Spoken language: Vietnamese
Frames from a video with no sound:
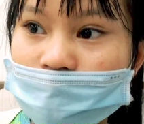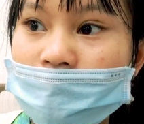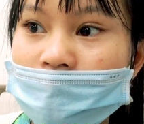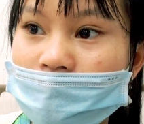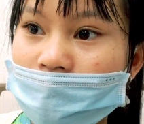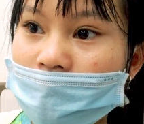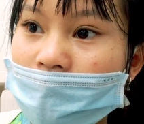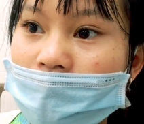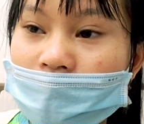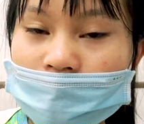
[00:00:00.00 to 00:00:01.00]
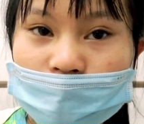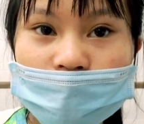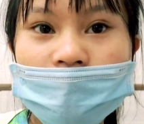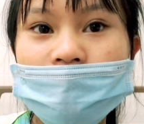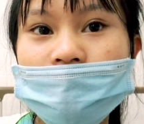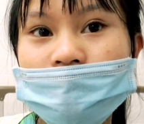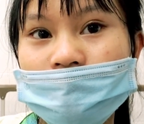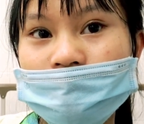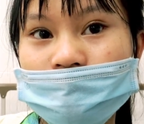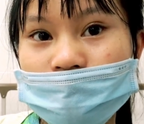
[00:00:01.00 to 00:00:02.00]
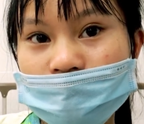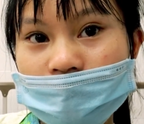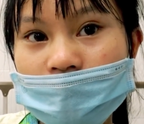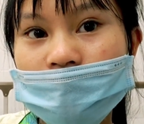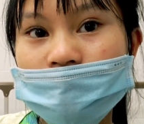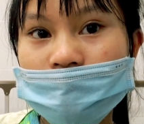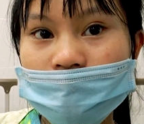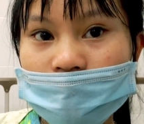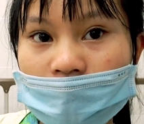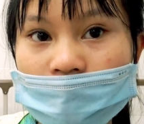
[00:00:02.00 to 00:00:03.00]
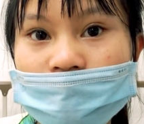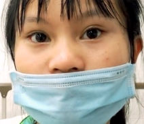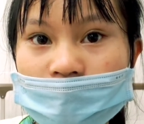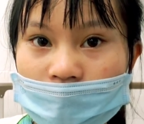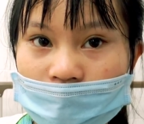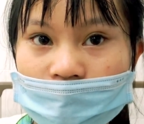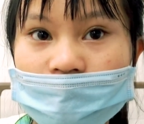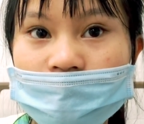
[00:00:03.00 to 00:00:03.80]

nhưng mà em cũng lên thường xuyên sáng chiều.